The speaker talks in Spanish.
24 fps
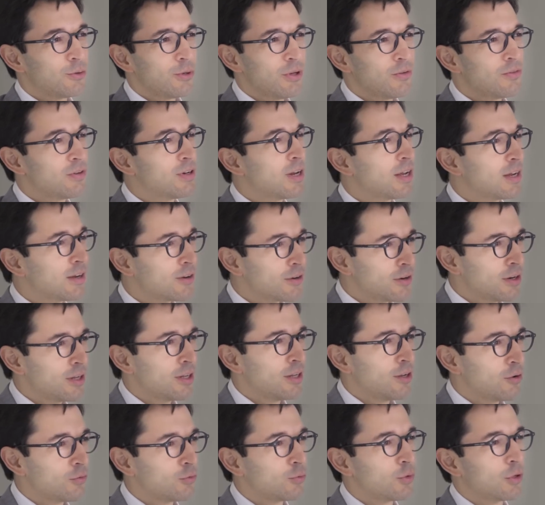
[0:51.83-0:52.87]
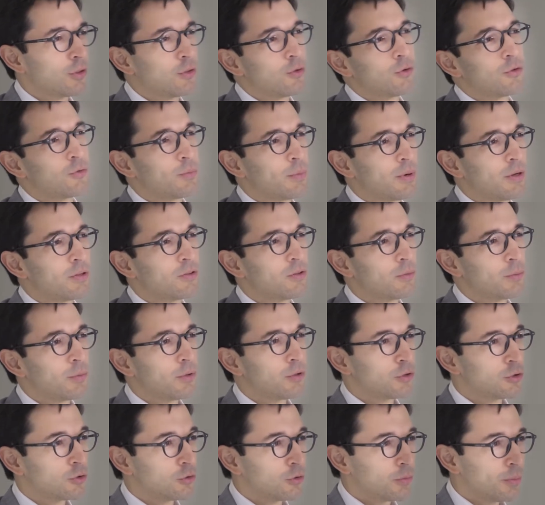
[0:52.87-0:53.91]
se ponga de acuerdo en cuáles
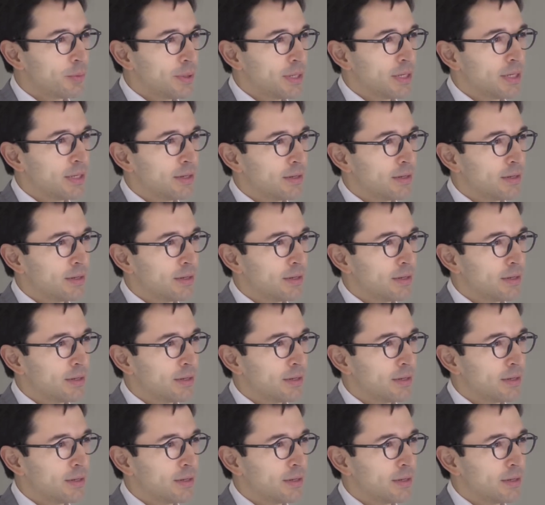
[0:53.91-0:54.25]
deberían ser